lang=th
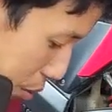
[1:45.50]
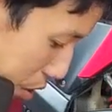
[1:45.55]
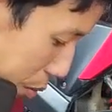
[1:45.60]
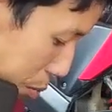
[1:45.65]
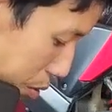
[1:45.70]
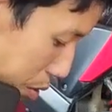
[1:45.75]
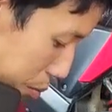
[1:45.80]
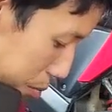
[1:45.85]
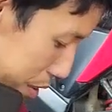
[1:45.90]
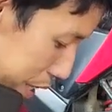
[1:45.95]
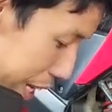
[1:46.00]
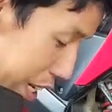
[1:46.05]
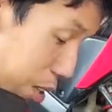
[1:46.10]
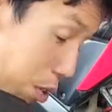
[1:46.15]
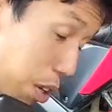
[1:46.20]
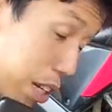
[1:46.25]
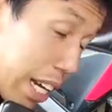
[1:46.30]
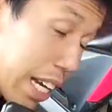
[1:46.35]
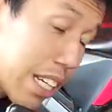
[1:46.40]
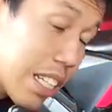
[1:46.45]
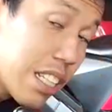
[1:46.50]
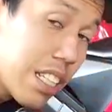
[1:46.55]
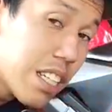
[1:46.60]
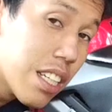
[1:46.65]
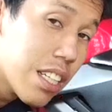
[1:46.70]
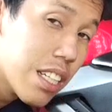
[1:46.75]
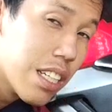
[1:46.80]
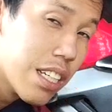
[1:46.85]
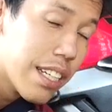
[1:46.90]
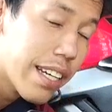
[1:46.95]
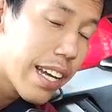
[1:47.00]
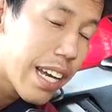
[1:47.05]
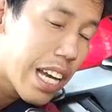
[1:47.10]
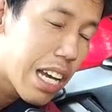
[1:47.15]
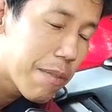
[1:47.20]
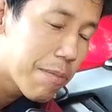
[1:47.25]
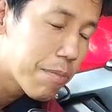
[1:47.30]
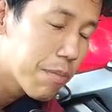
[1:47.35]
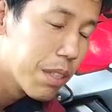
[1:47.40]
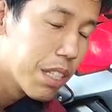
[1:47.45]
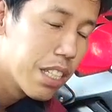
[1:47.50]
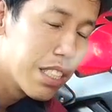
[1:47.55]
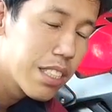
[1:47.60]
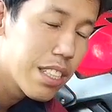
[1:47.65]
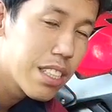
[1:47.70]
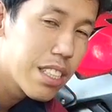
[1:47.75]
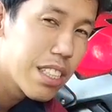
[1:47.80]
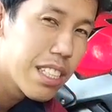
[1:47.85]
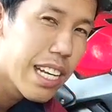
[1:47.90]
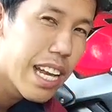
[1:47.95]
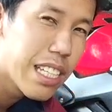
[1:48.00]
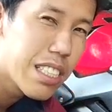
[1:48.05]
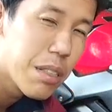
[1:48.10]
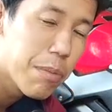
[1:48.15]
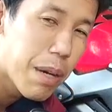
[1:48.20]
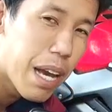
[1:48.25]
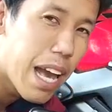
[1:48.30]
ดที่ผมใส่ก่อนหน้านี้นะครับ สเตอร์หน้า